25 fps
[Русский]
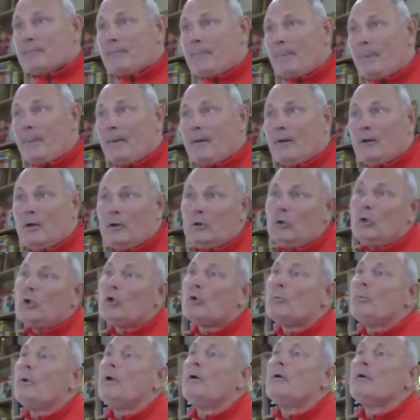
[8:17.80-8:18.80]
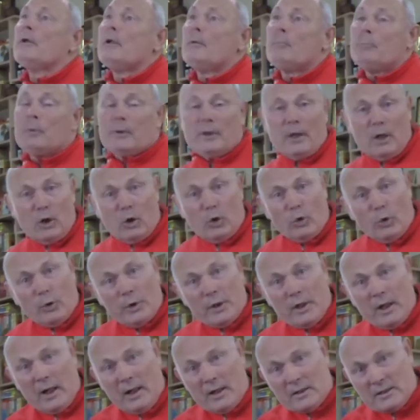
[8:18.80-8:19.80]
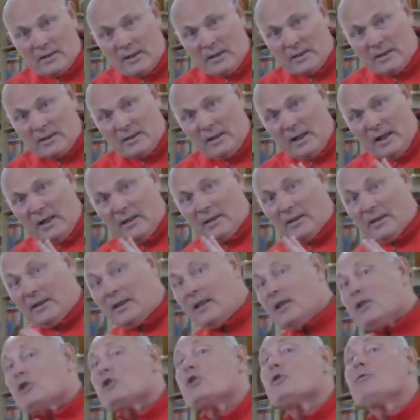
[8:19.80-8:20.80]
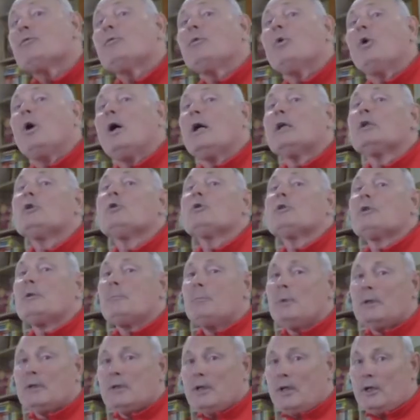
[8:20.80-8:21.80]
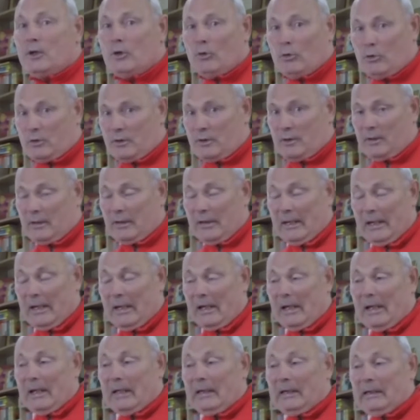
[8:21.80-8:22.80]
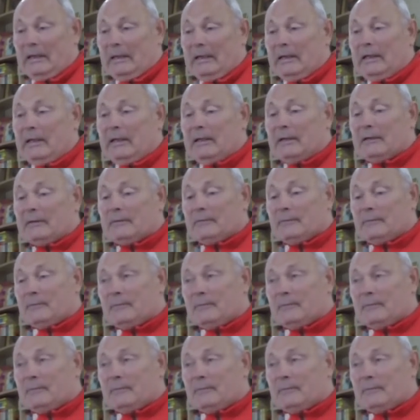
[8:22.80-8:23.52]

ну, грубо говоря, плохое осознать, для чего оно тебе дается, и